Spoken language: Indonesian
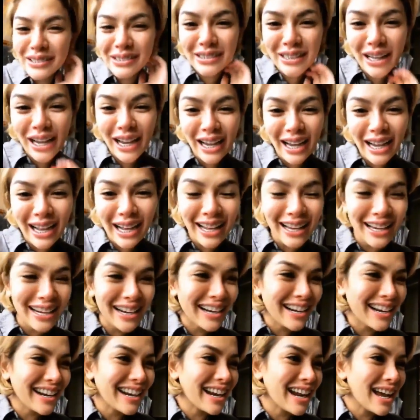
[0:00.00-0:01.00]

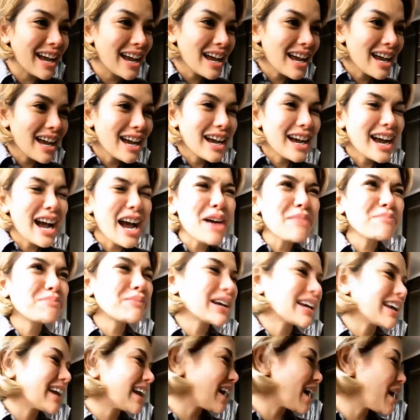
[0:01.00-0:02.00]
jangan apa
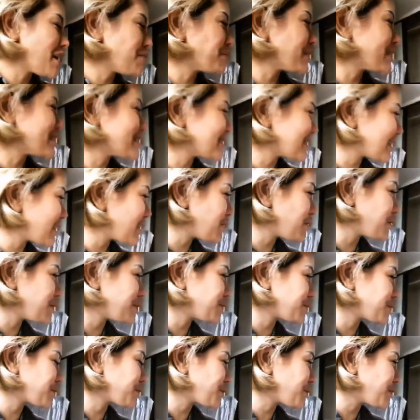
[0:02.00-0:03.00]
ya apa sih
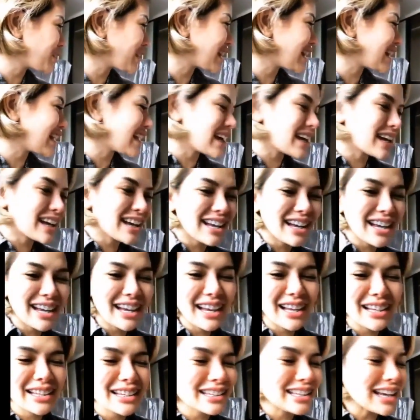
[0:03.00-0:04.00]
with
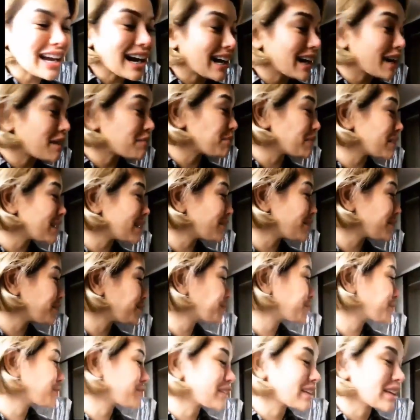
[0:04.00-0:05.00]
uh, jangan apa